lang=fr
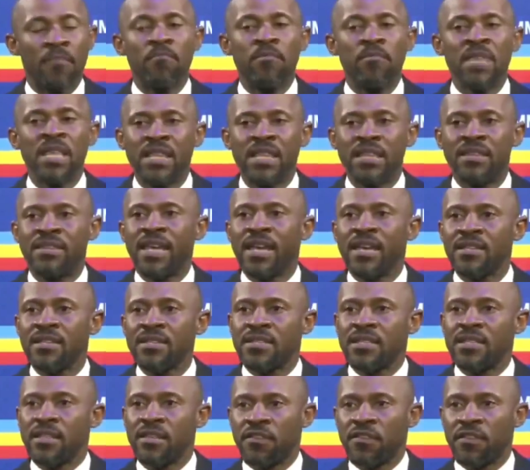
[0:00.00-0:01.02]
Militaire
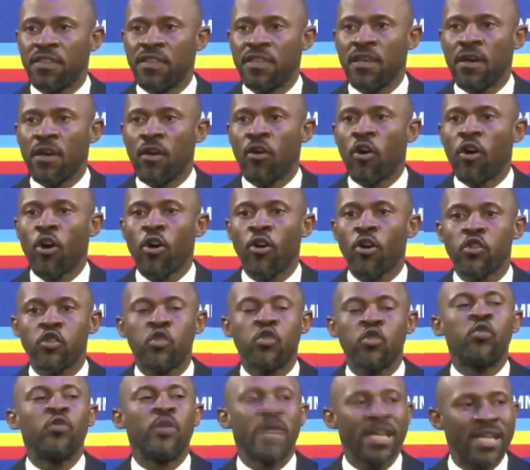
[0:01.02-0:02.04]
signifie encore
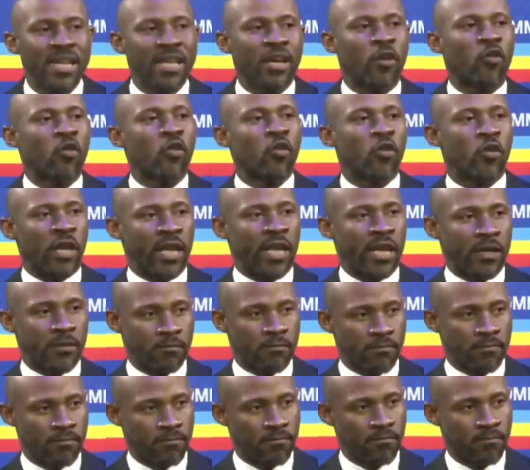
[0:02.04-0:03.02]
tuer des Congolais.